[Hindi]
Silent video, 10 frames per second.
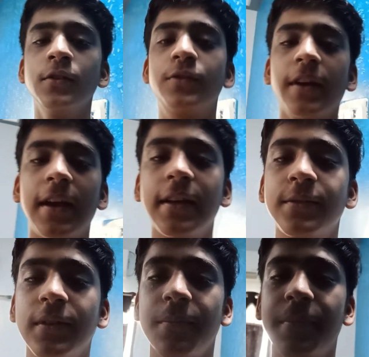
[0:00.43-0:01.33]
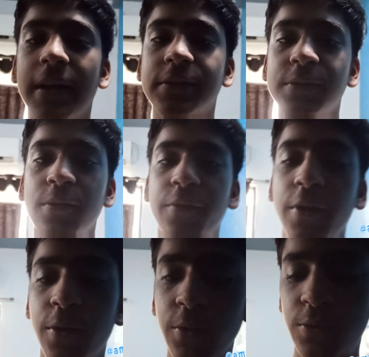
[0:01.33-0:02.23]
सो गाइस वेलकम बैक टू न्यू
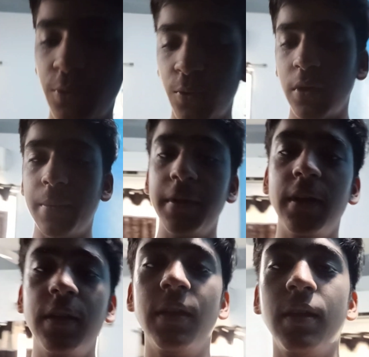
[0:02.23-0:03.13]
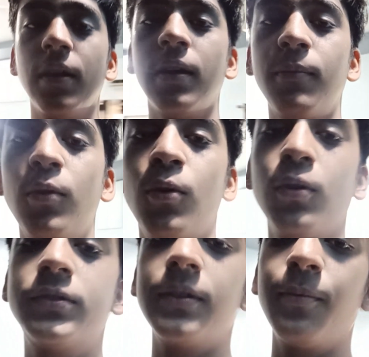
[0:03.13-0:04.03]
वीडियो तो अभी हम
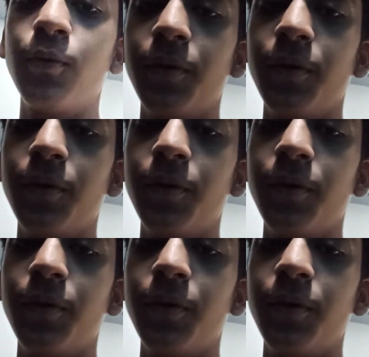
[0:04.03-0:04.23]
लोग सब